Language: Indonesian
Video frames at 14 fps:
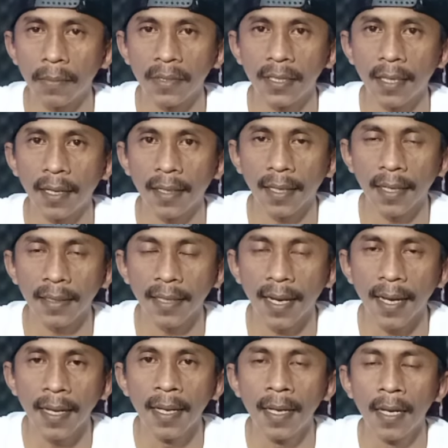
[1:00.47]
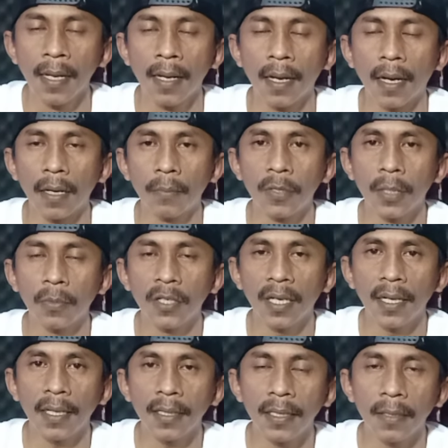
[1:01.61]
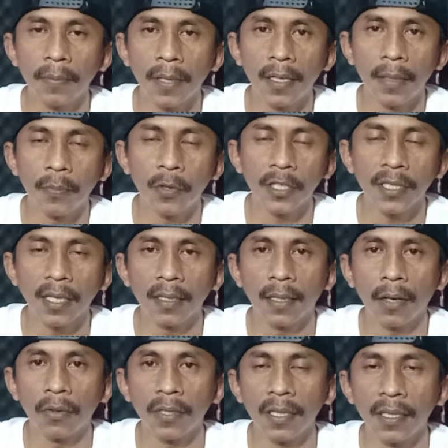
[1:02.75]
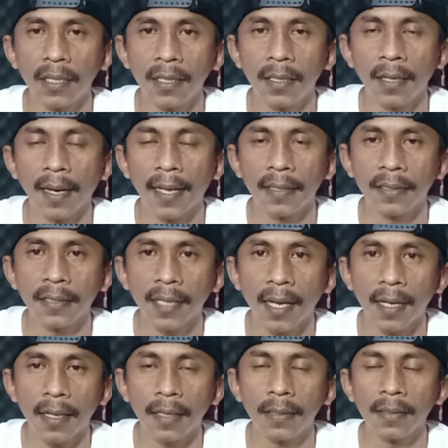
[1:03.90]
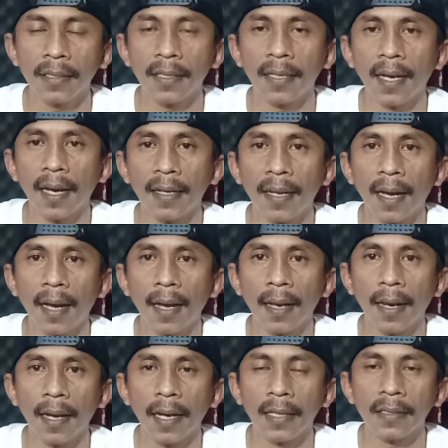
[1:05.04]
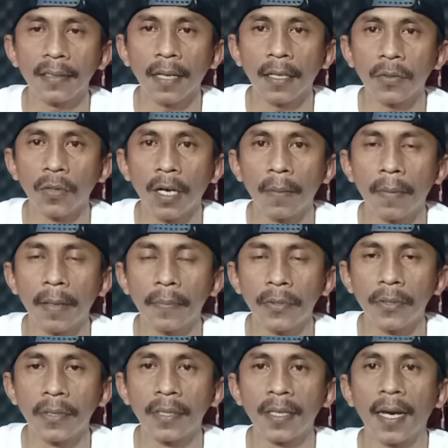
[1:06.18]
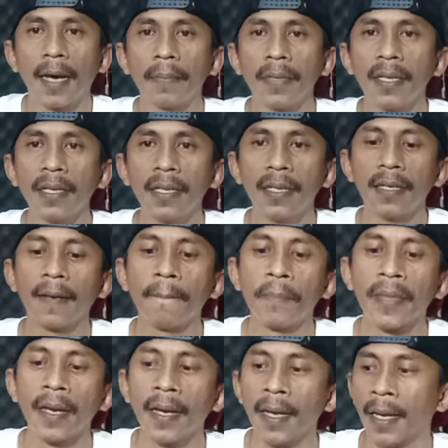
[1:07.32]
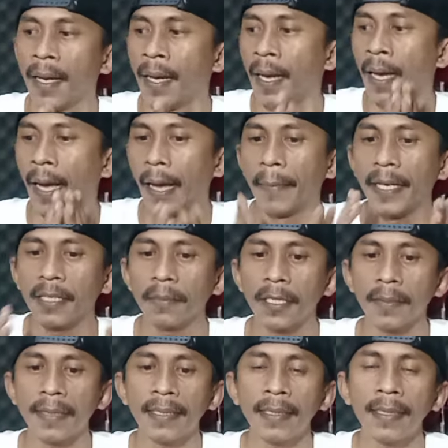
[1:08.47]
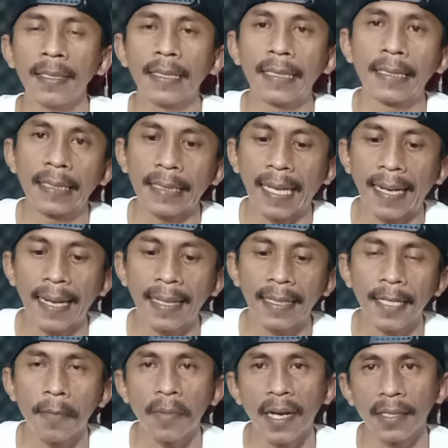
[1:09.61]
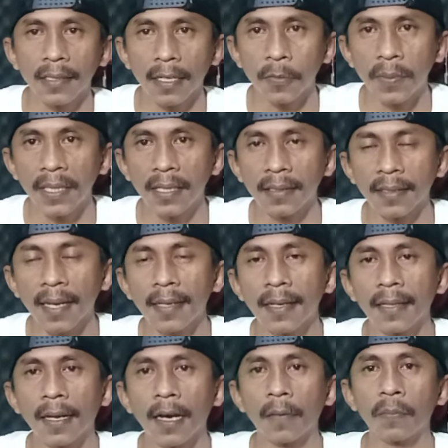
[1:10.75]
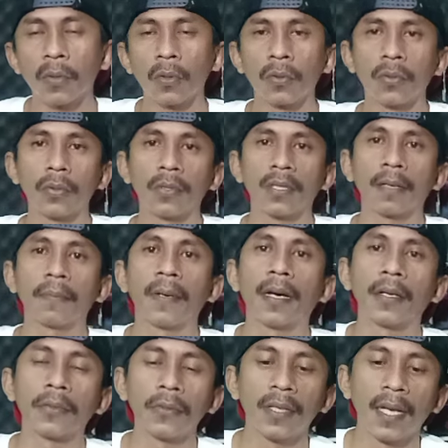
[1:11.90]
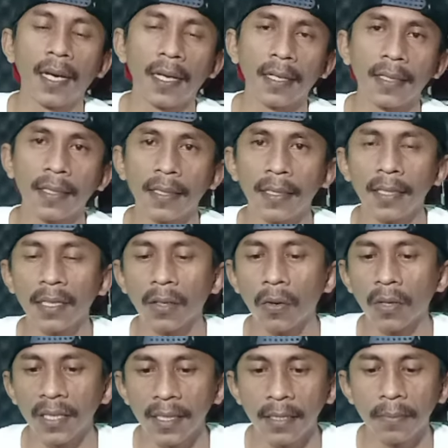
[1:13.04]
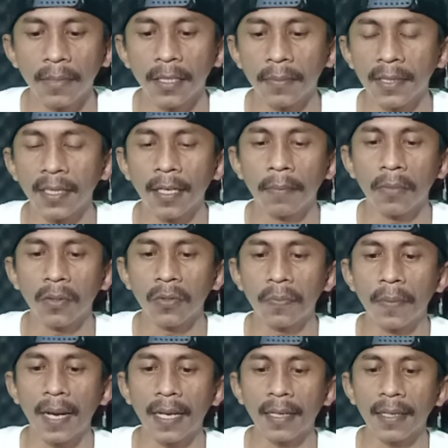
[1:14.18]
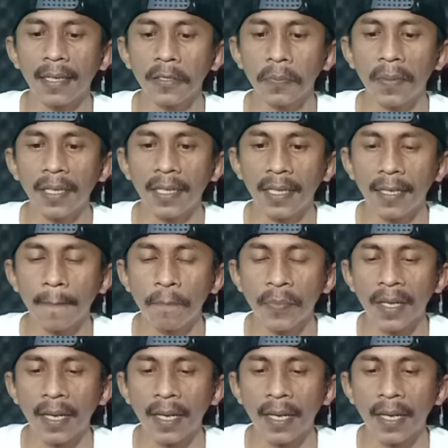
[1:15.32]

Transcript: yang menjalankannya uh, mudah-mudahan ibadah puasa di tahun ini lancar tidak ada halangan satu apapun amin baik teman-teman sekarang kita bahas reel spinning saya kedatangan produk terbaru dari Iroli teman-teman ya berupa reel spinning